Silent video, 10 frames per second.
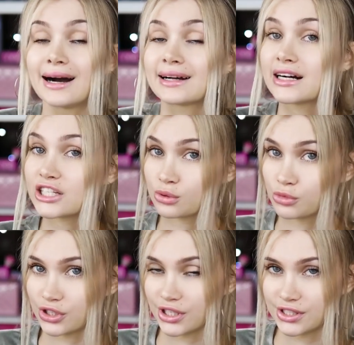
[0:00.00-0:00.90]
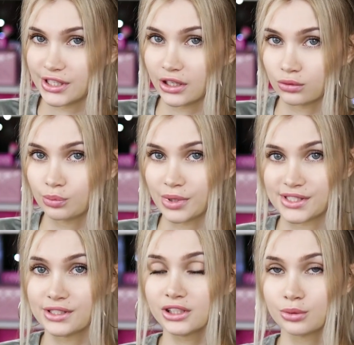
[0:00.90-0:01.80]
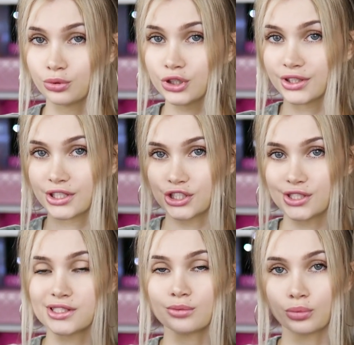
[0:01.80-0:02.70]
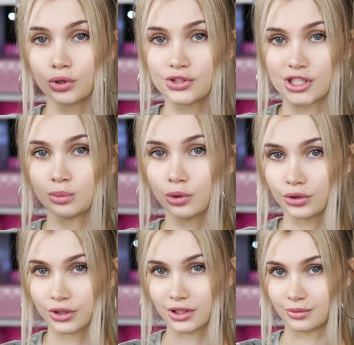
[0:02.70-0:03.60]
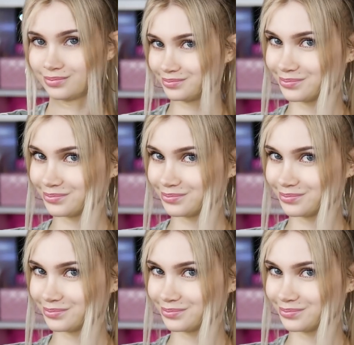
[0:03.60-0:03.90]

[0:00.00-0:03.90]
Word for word: А к каждому зарегистрированному по ссылке будет начислен бонус от блогера.